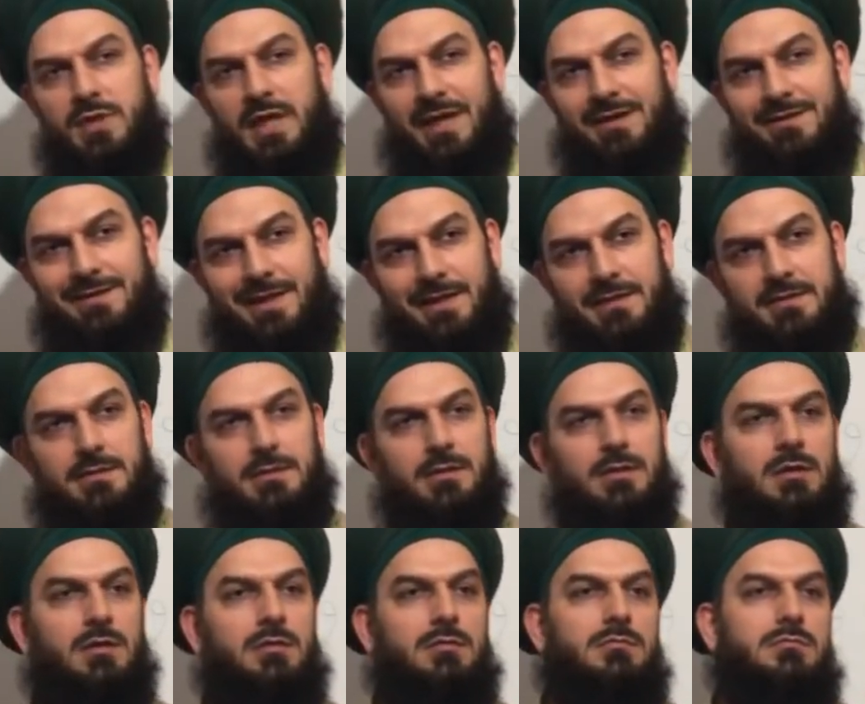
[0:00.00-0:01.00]
yerler,
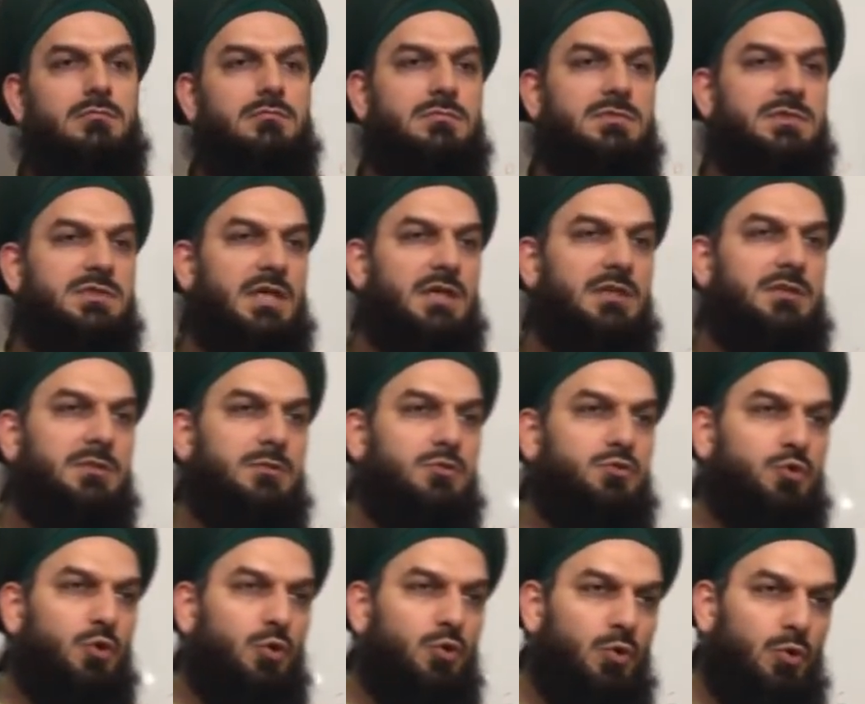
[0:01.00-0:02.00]
zeytinin
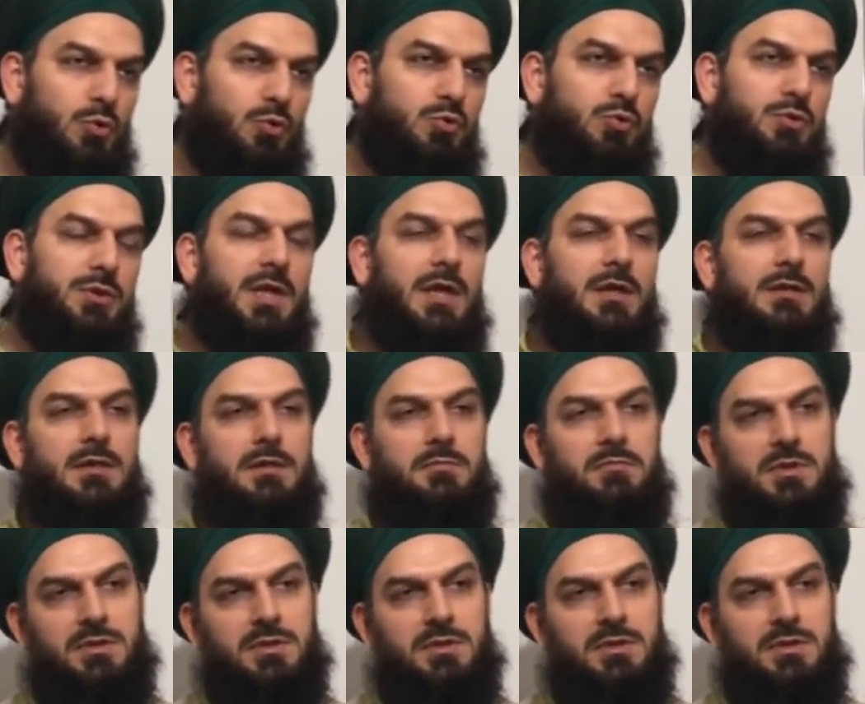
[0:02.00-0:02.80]
çok olduğu yerler,